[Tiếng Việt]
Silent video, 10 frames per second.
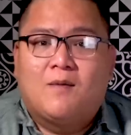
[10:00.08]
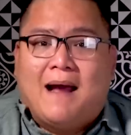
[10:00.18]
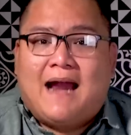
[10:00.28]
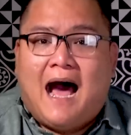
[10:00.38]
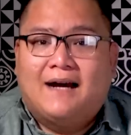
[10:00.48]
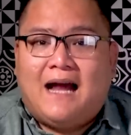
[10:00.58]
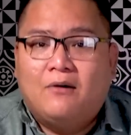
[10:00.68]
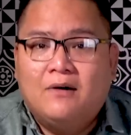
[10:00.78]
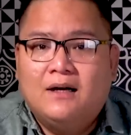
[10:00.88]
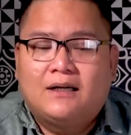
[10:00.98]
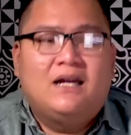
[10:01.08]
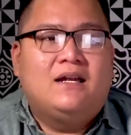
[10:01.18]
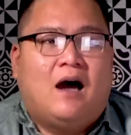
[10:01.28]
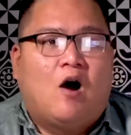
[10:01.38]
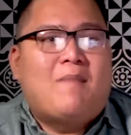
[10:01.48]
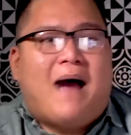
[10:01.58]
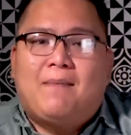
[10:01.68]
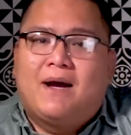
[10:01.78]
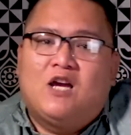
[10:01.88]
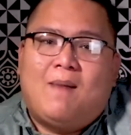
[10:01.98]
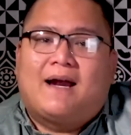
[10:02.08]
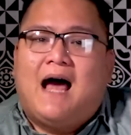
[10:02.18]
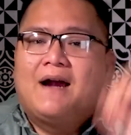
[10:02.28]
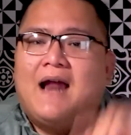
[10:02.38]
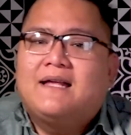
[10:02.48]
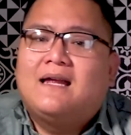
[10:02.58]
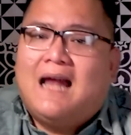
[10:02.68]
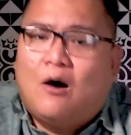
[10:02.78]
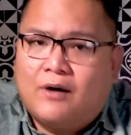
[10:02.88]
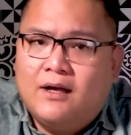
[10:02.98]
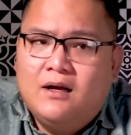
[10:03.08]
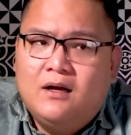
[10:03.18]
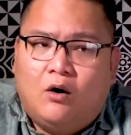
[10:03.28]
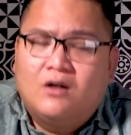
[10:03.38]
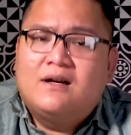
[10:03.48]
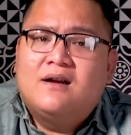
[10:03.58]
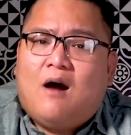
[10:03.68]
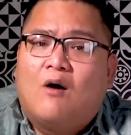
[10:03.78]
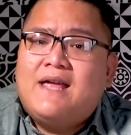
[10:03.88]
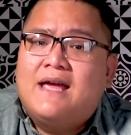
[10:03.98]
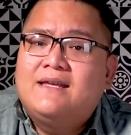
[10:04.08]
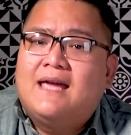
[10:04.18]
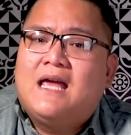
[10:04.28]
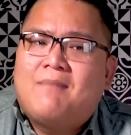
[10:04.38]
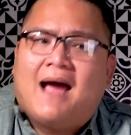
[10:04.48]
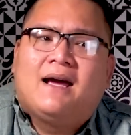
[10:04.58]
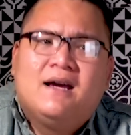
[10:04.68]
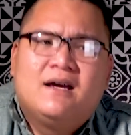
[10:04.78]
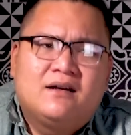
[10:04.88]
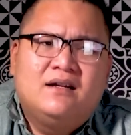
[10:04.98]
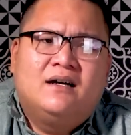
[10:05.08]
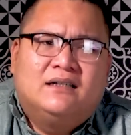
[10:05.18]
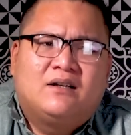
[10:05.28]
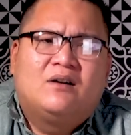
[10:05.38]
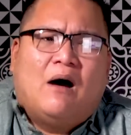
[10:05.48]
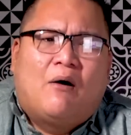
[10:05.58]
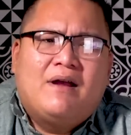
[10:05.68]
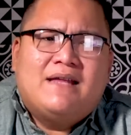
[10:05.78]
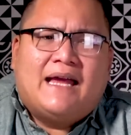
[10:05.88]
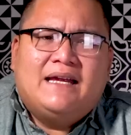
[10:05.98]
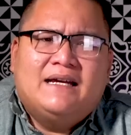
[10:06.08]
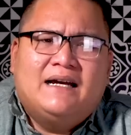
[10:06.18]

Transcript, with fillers: rồi bàn thờ đâu cái hỏi ba ba kêu bàn thờ để trên lầu rồi ủa nó đổi vậy chi vậy ba nó ừ thôi đổi vậy